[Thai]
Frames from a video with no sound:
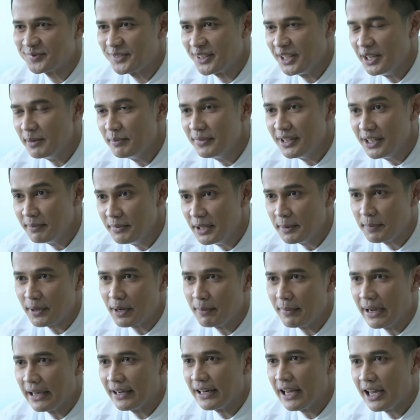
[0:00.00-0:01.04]
ทีมหนึ่งมีป
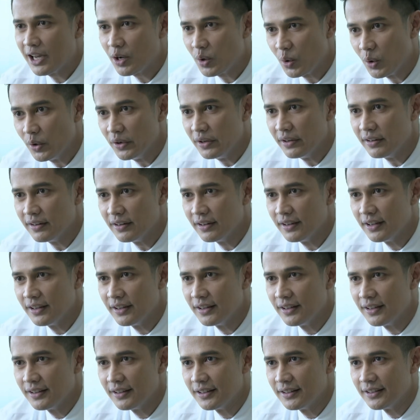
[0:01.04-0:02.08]
ระมาณ 5 คน
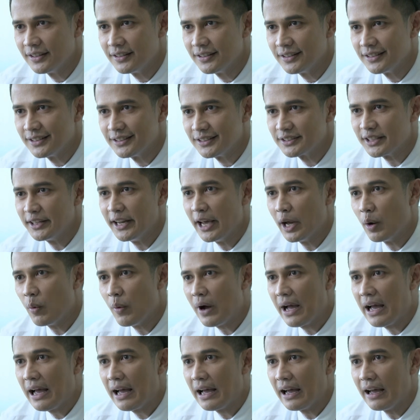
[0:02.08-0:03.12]
แสดง
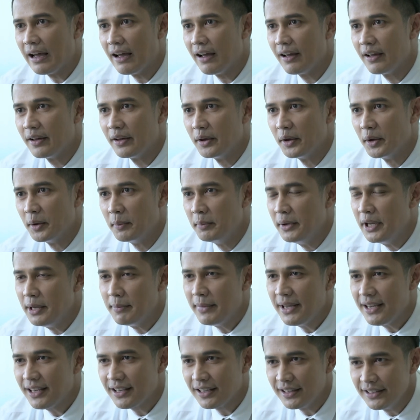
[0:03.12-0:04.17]
ว่ามี
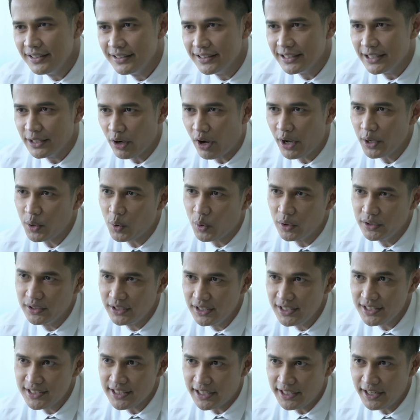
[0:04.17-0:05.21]
ไม่เกิน 100 คน
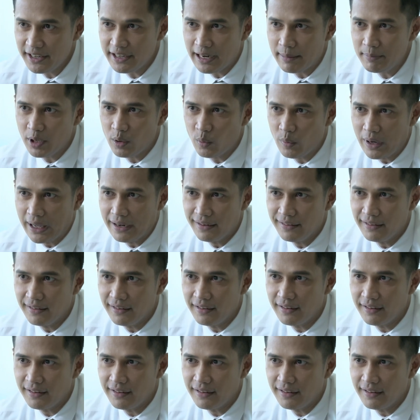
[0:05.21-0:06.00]
ที่จะได้รับรางวัล